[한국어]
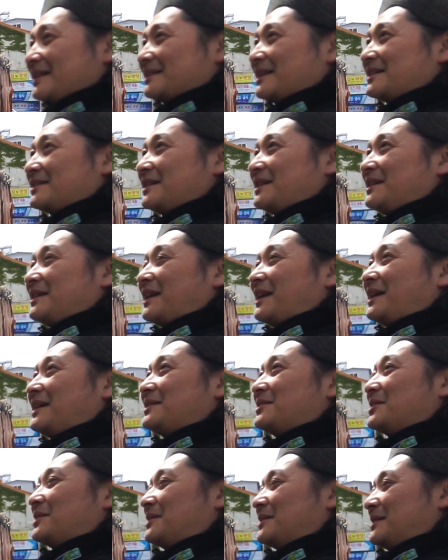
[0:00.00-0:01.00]
사실 이게
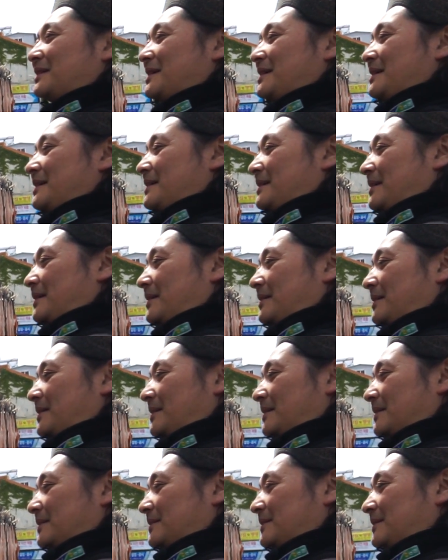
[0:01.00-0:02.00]
이제
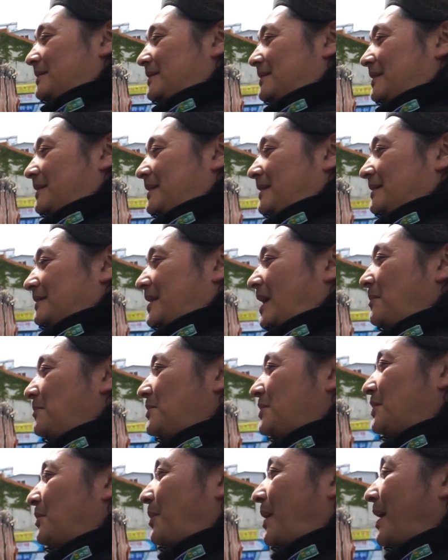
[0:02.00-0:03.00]
어 삼치